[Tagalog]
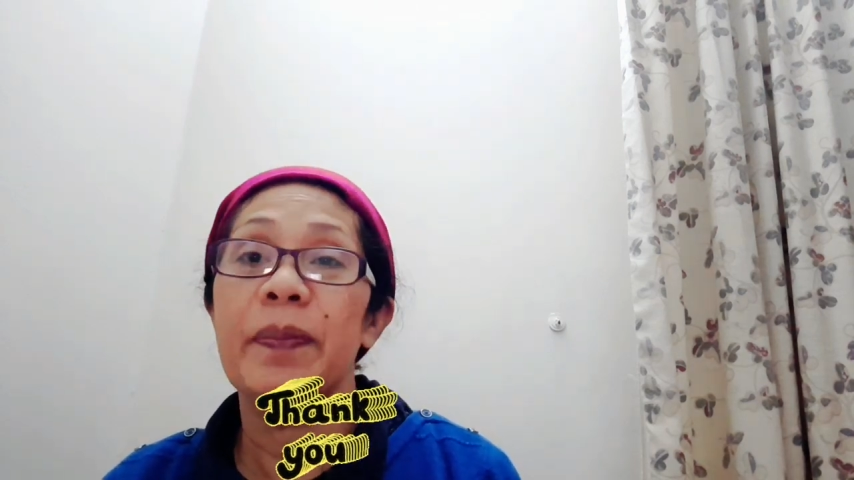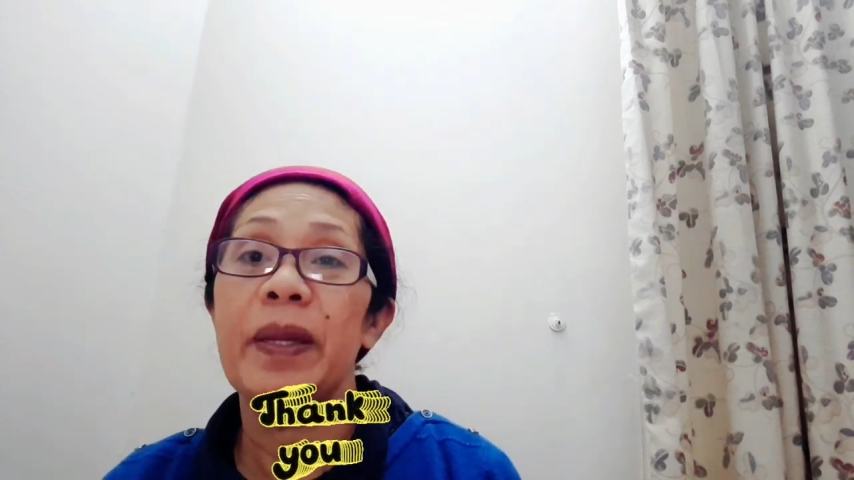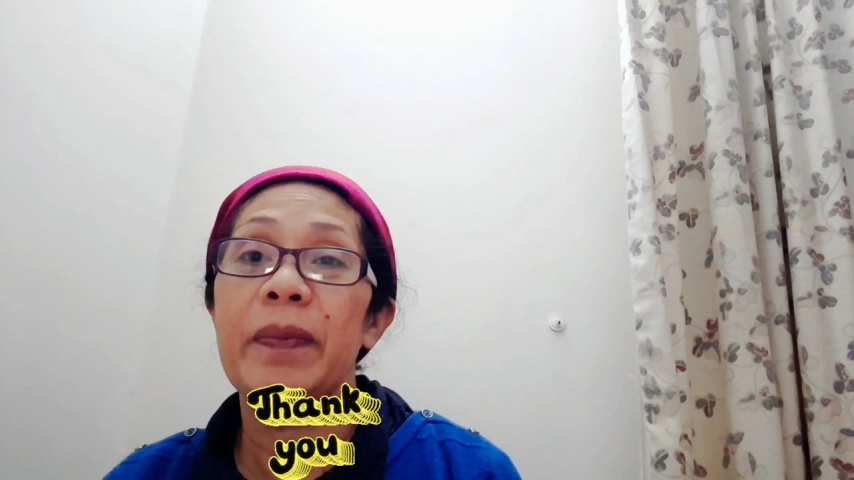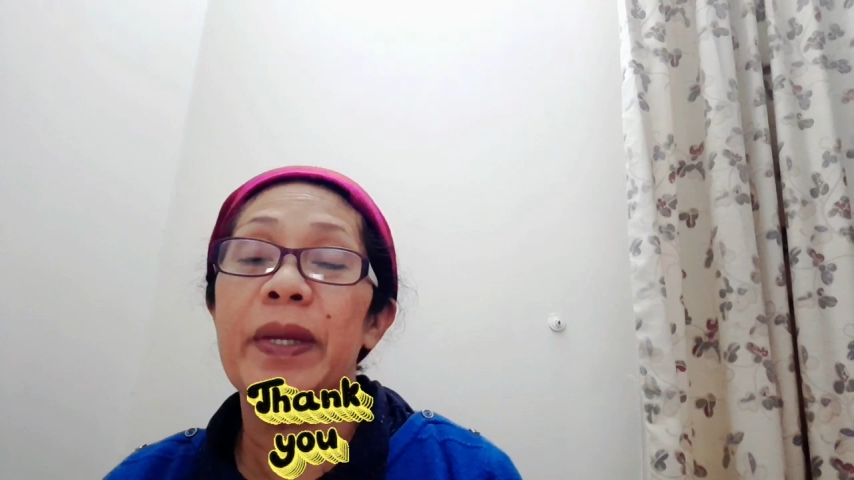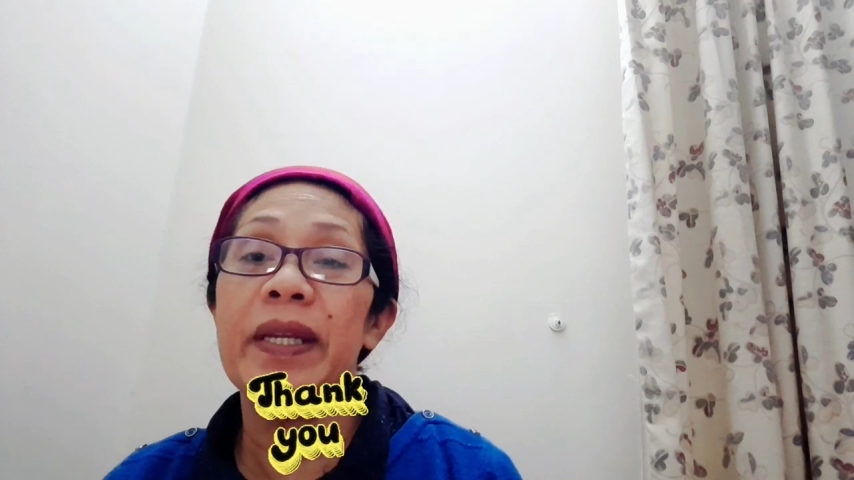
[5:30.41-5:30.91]

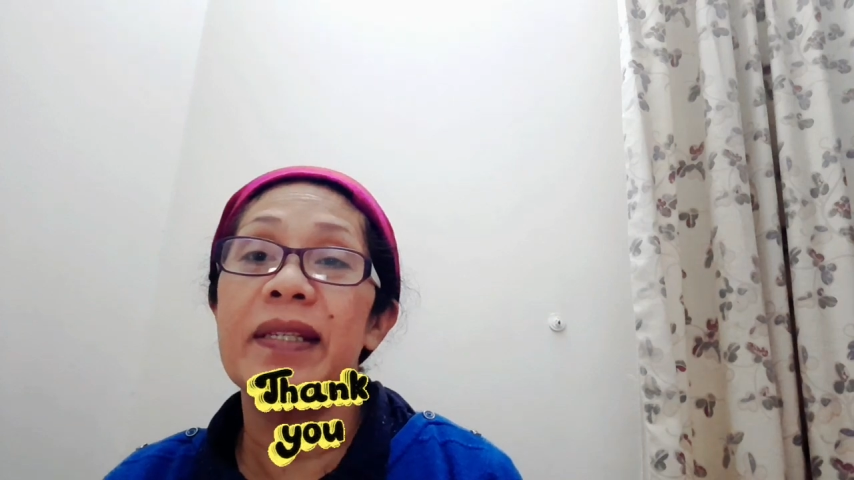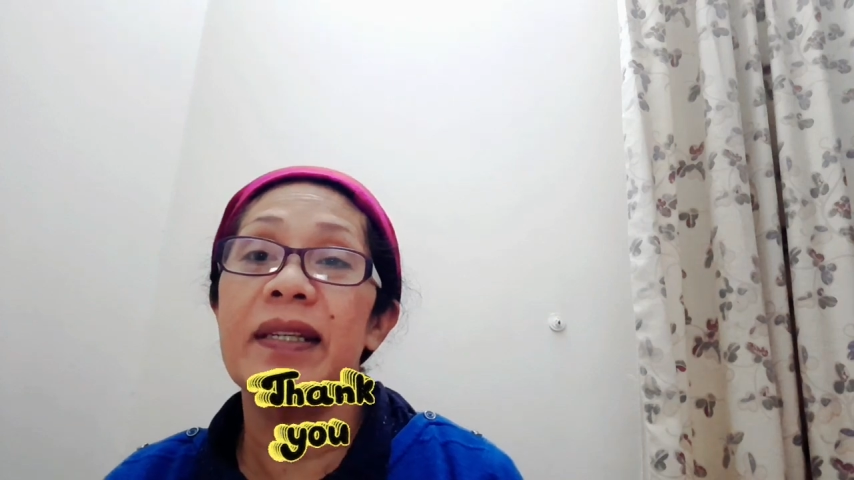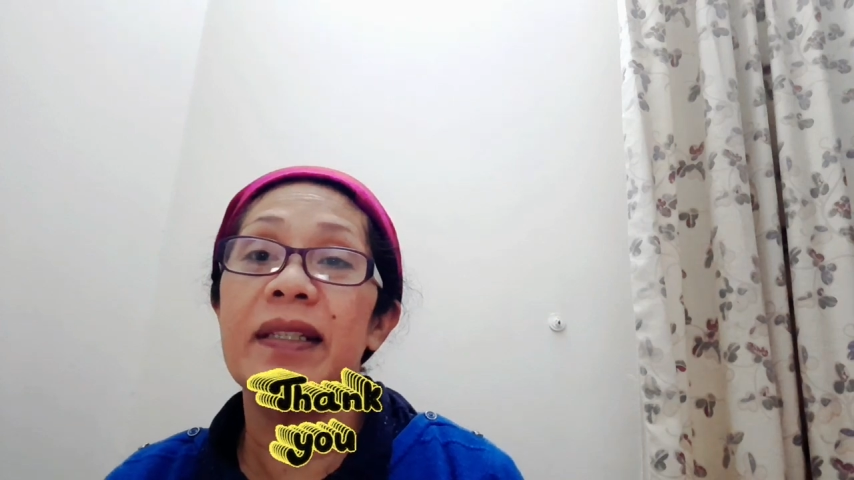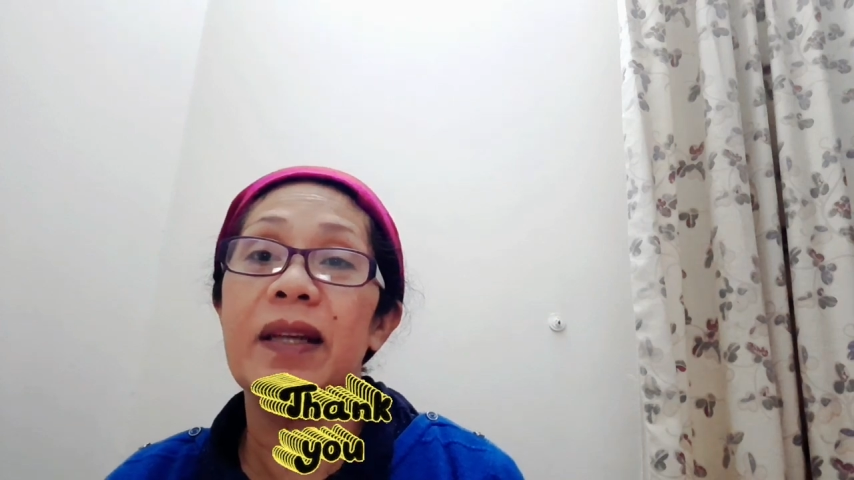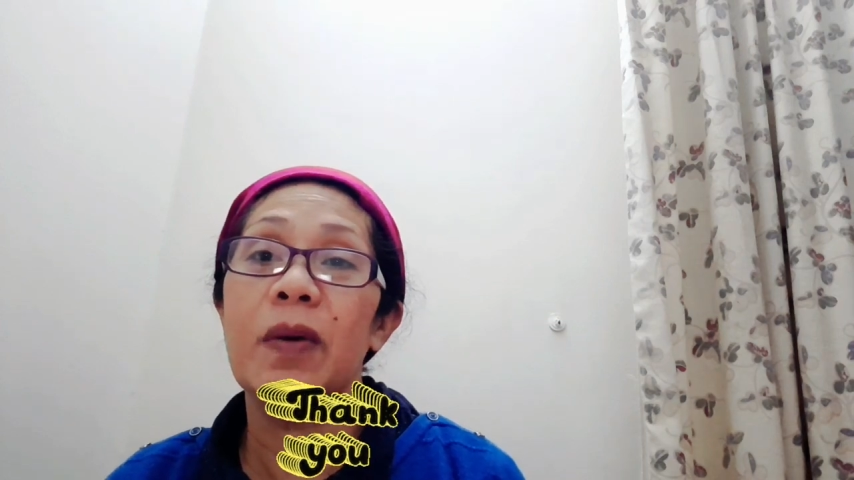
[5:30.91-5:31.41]
Pilipinas
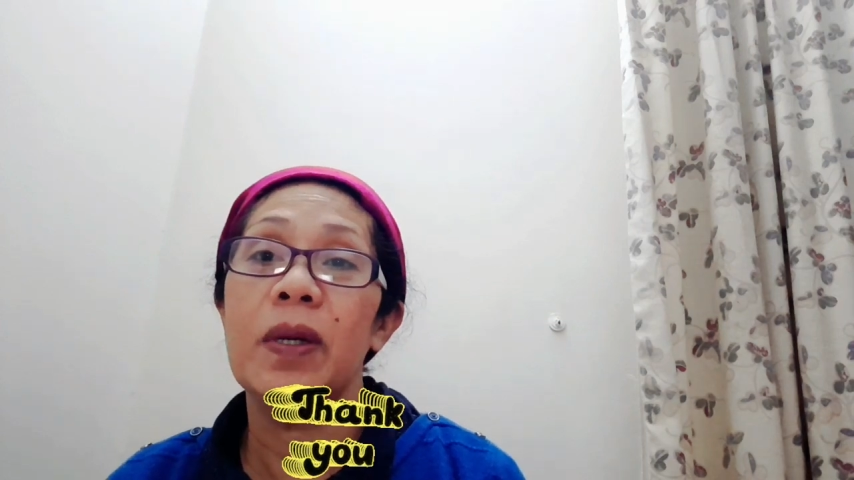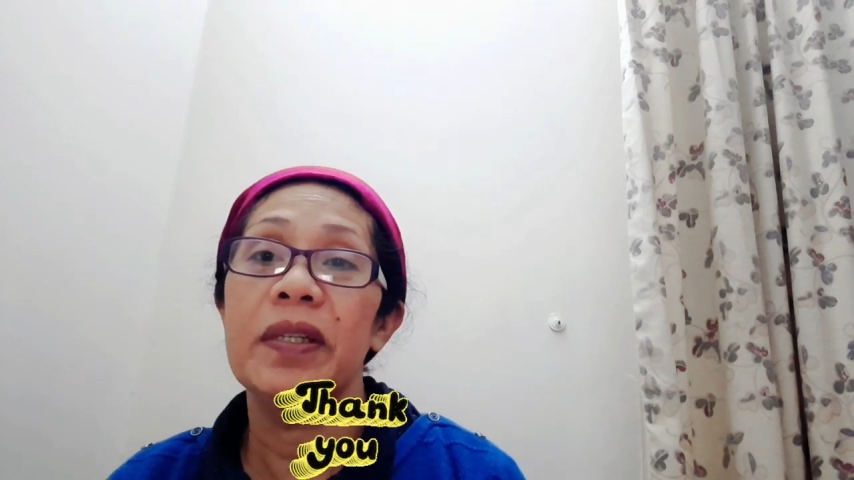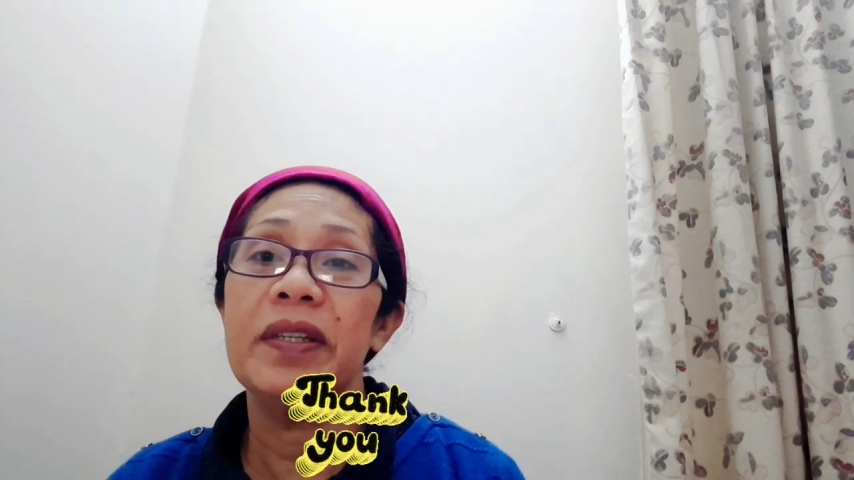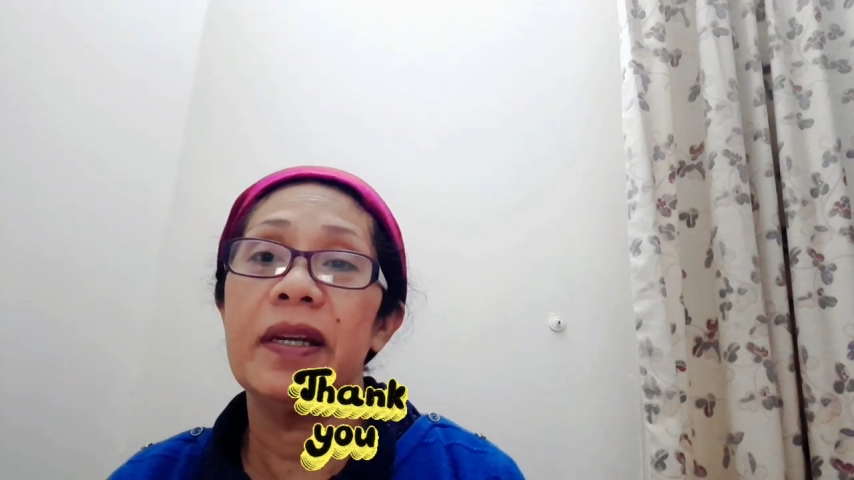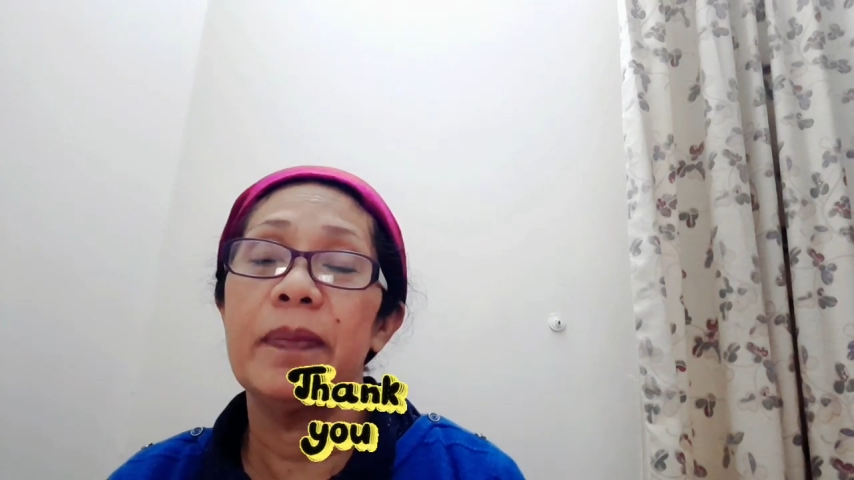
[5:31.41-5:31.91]
ang
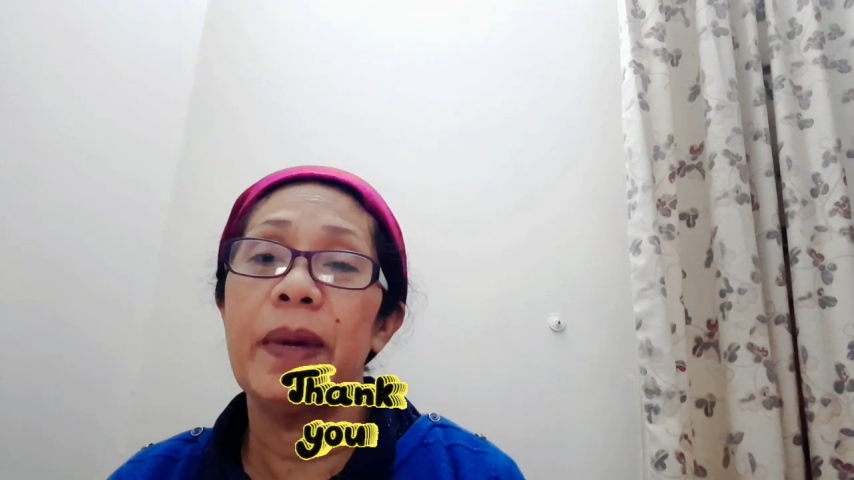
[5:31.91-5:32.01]
tawag dyan.